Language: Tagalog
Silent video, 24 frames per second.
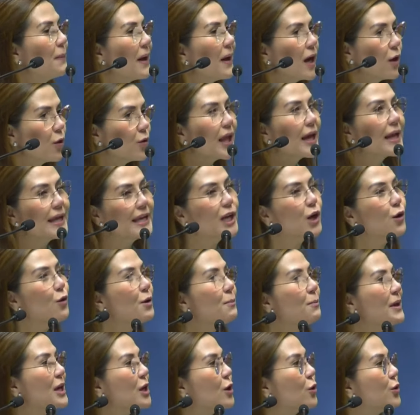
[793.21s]
Kunwari ikaw ang
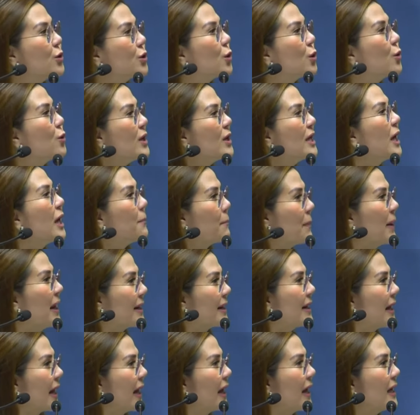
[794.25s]
may control ng pera,